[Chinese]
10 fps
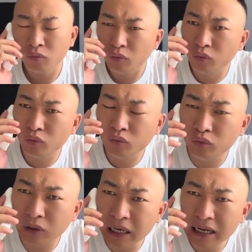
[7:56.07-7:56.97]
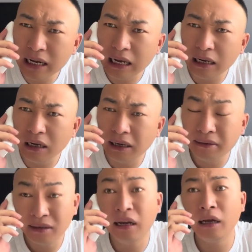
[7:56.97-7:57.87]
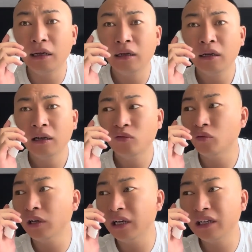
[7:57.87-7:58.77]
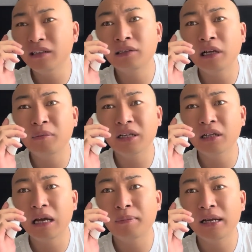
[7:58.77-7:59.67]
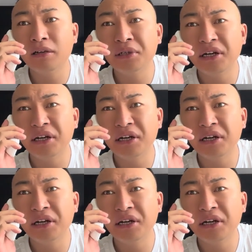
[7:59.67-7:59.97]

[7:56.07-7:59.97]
五五哥也来了啊！五哥上北京来办点事